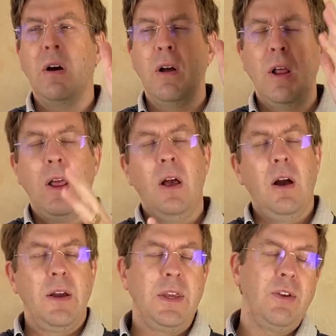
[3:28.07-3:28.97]
à,
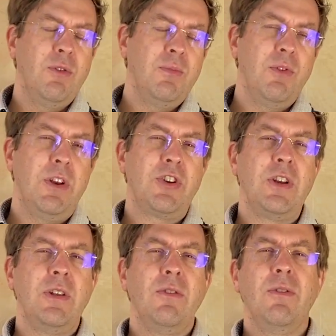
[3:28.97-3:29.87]
Guillaume de la
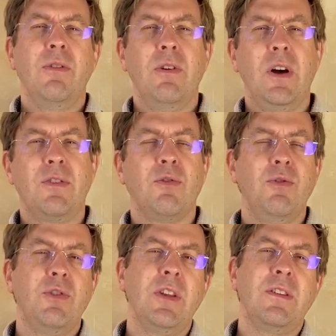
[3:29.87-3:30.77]
chaîne euh,
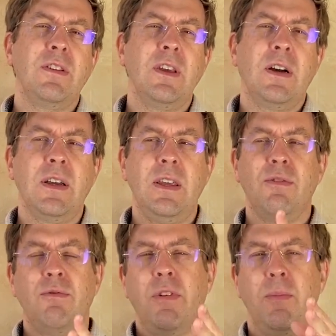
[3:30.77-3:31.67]
Astronaute, etc., qui
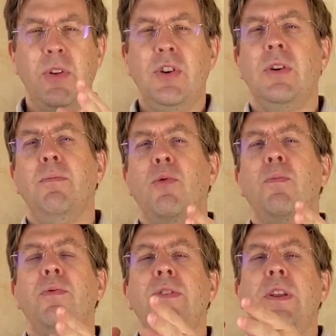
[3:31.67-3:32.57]
sont vraiment des chaînes
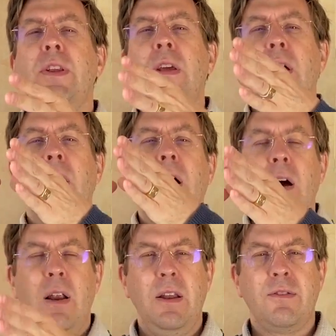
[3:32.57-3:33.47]
beaucoup plus dédiées
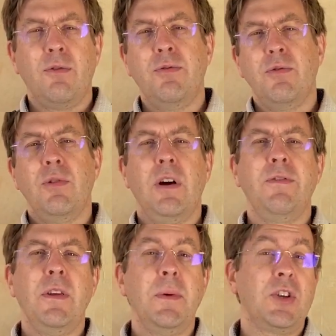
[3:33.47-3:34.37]
à
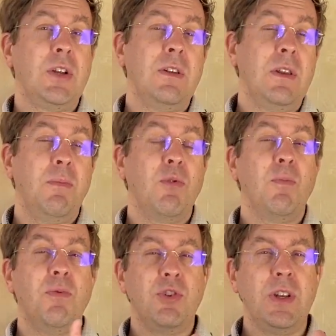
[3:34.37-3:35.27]
l'astrophotographie. Ma chaîne est
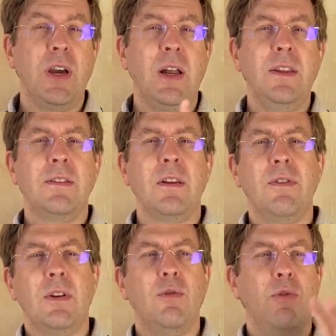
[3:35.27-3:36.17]
beaucoup plus généraliste
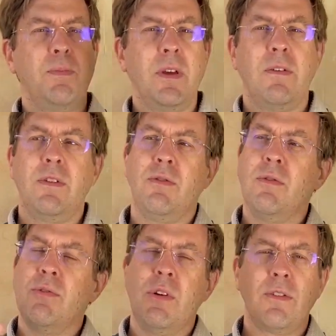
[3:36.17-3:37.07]
avec de
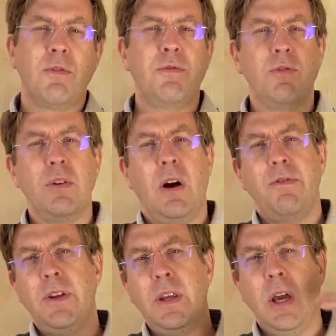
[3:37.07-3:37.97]
l'observation, de
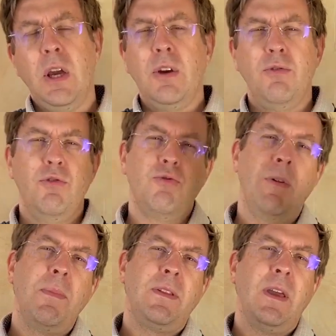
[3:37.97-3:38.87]
l'astrophotographie, du
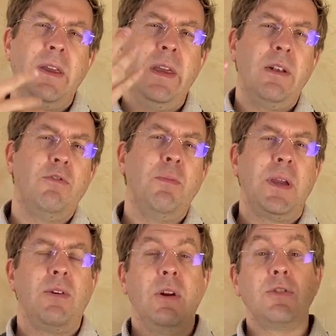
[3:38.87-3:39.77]
choix de matériel, du
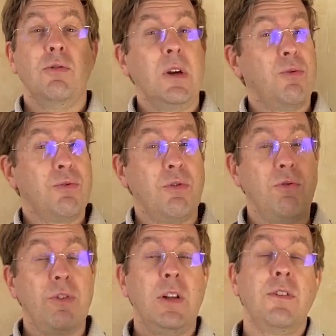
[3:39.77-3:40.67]
bricolage, de la
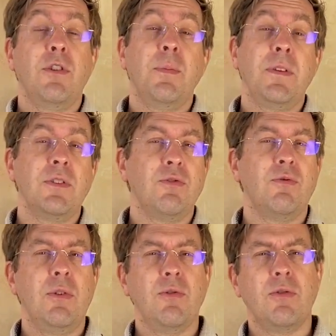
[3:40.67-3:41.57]
construction de télescopes, et ça, je
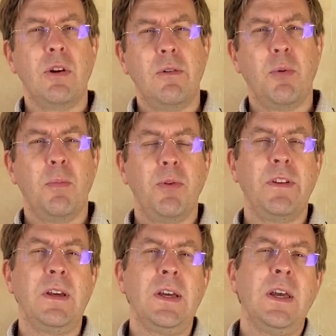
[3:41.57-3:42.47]
suis le seul à le
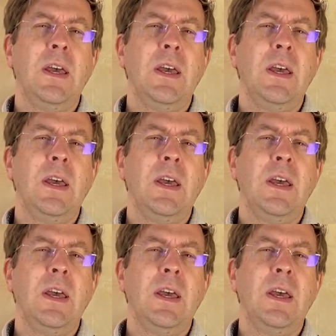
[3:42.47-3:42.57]
proposer.